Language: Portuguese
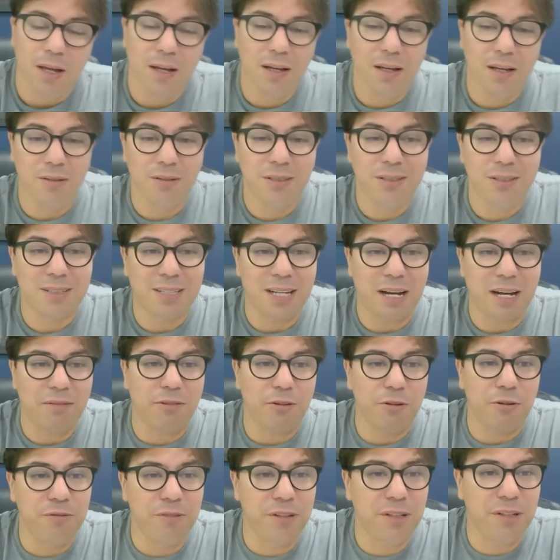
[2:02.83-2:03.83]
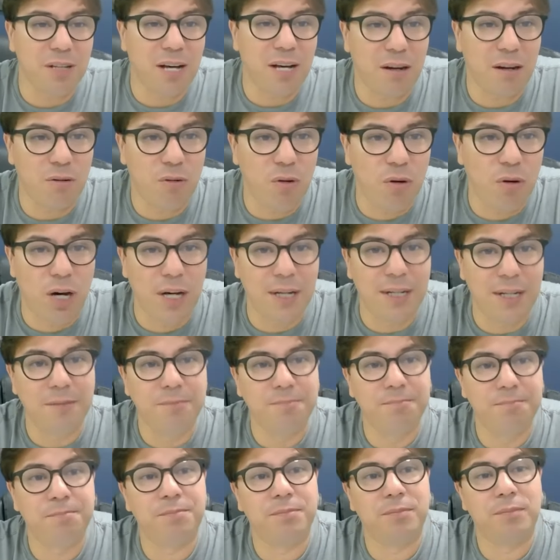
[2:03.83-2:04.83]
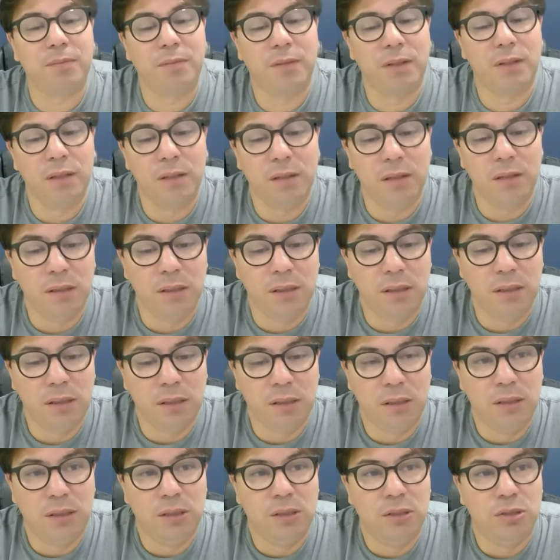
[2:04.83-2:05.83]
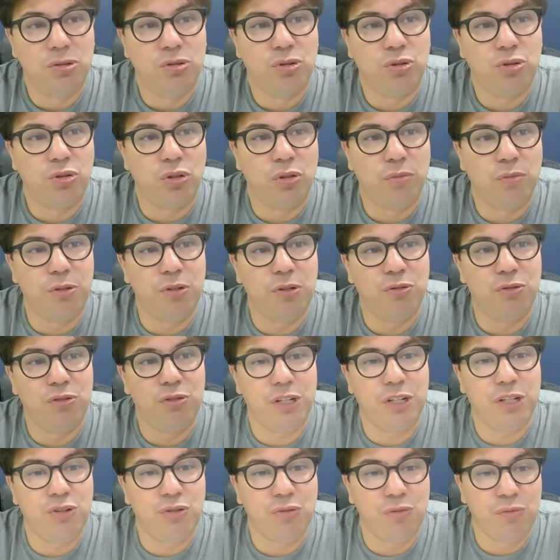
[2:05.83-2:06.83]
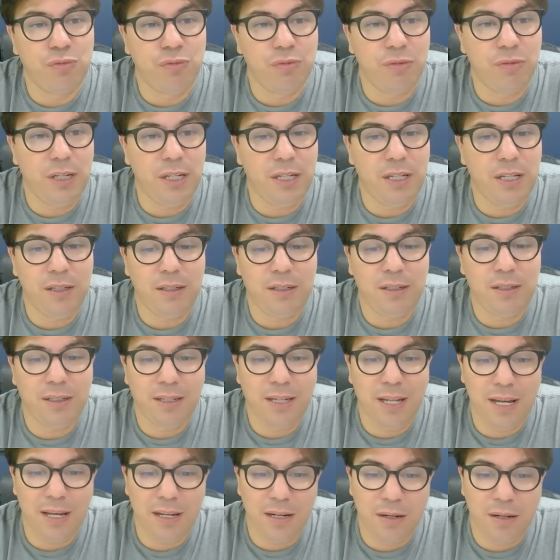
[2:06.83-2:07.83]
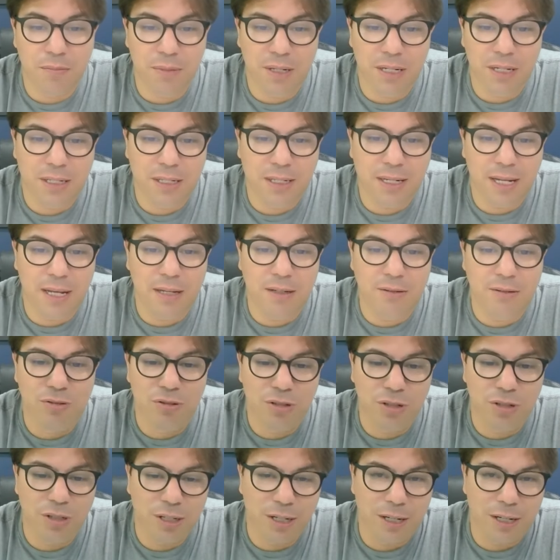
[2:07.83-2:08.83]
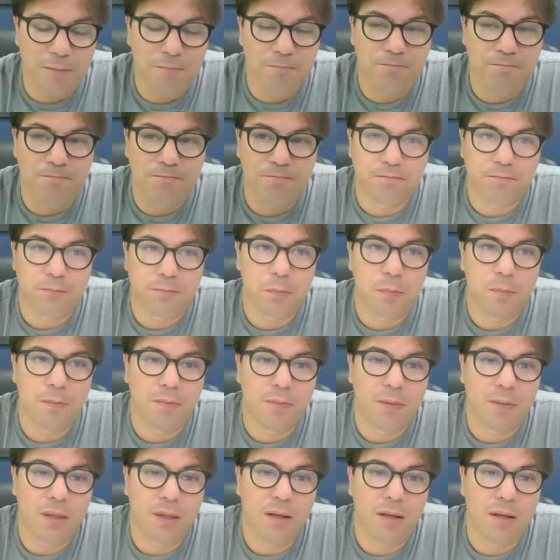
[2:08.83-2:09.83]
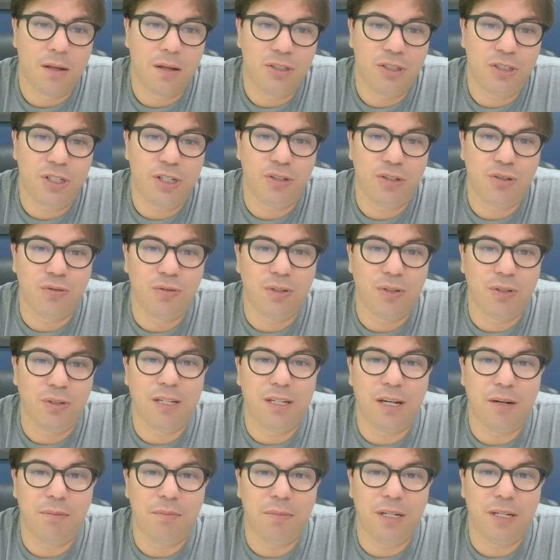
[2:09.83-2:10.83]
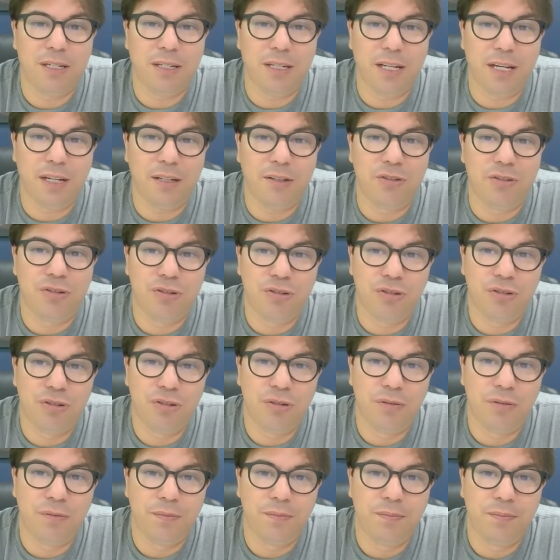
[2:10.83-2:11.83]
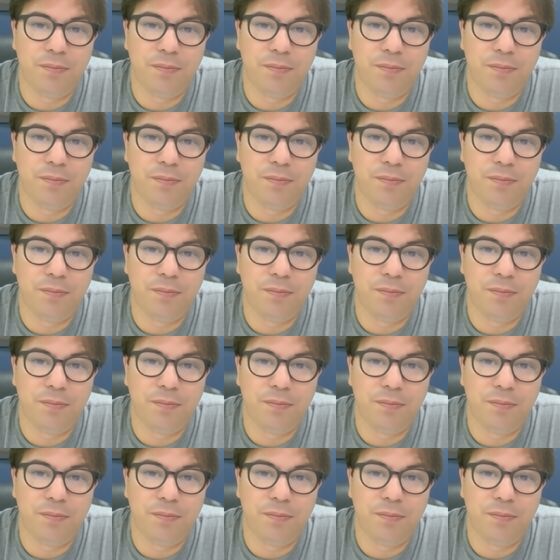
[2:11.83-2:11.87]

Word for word: Eu estava ouvindo agora sobre o jejum intermitente, né? Jejum intermitente.